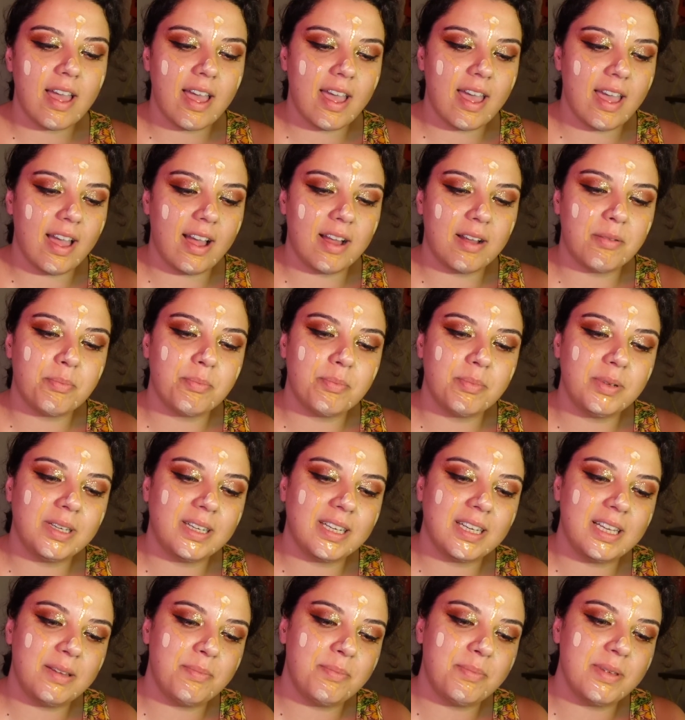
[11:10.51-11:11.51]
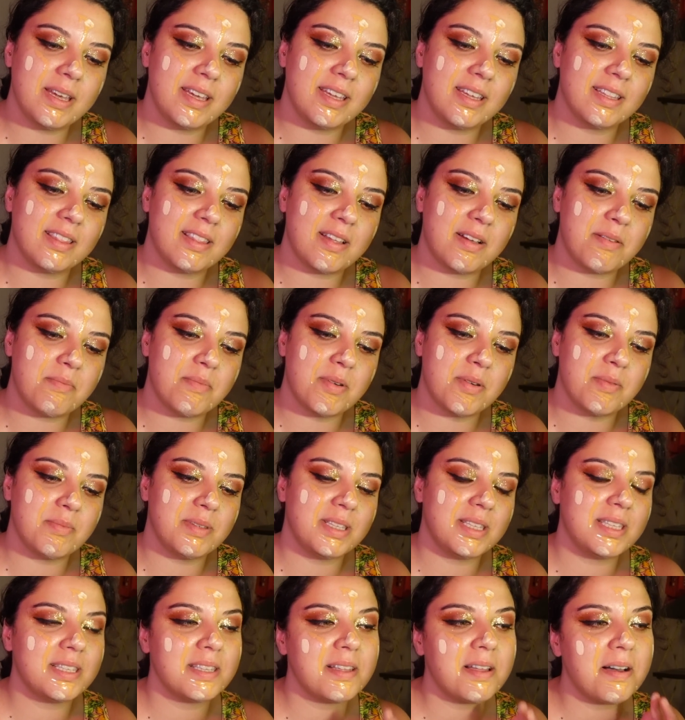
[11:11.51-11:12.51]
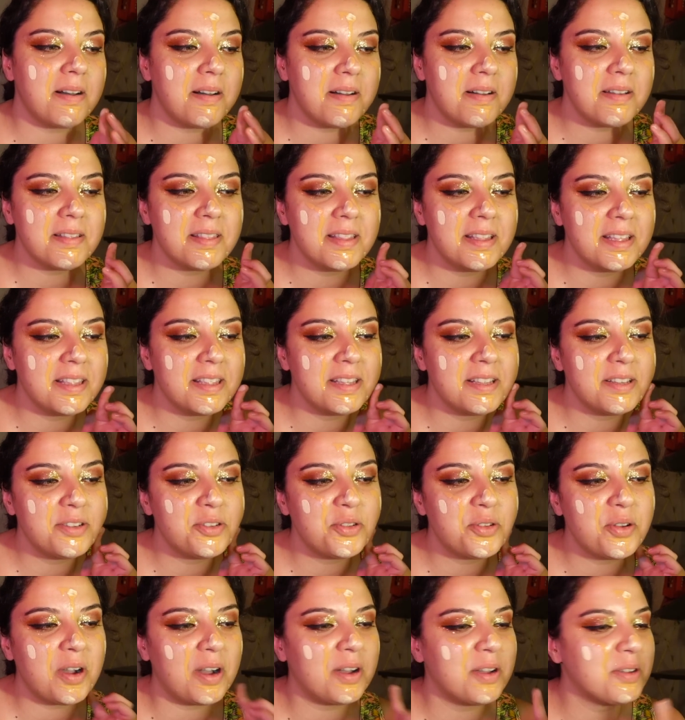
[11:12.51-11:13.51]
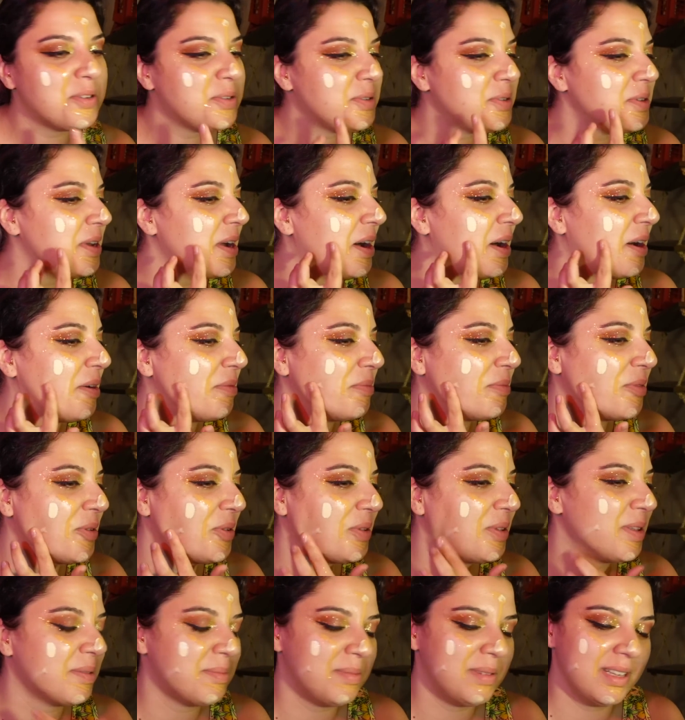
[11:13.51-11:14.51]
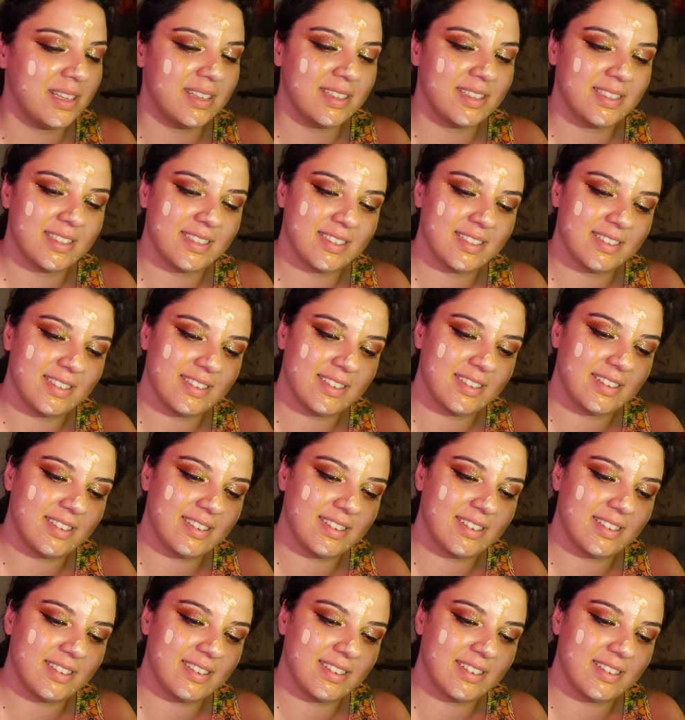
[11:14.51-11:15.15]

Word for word: Eğer klip yayınlanmamışsa nedeni şu an şu yağmur olabilir.